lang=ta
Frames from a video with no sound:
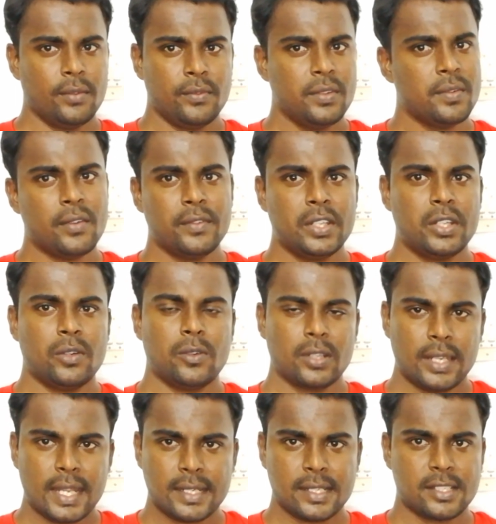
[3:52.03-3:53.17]
விவா வீடியோவோட
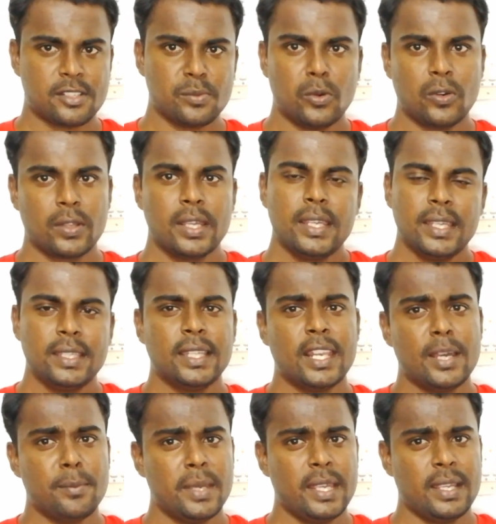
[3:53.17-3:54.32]
லேட்டஸ்ட் மோட்
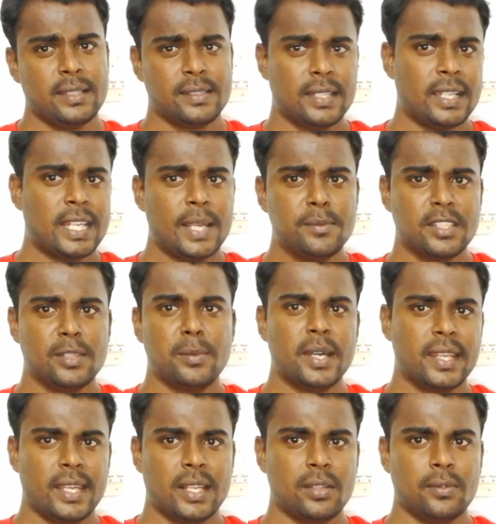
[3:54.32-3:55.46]
இதெல்லாமே சில டைம்ஸ் இந்த
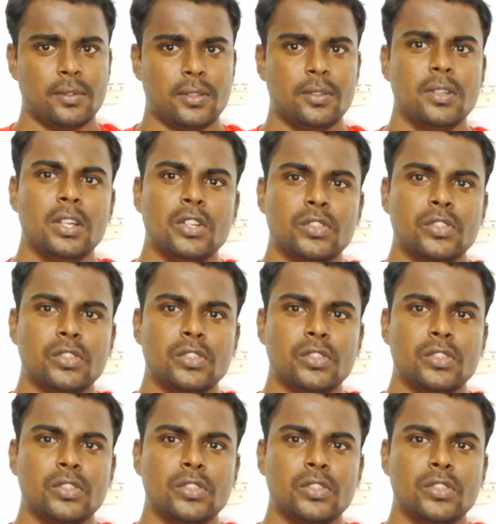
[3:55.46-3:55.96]
மாதிரி எரர் வரும்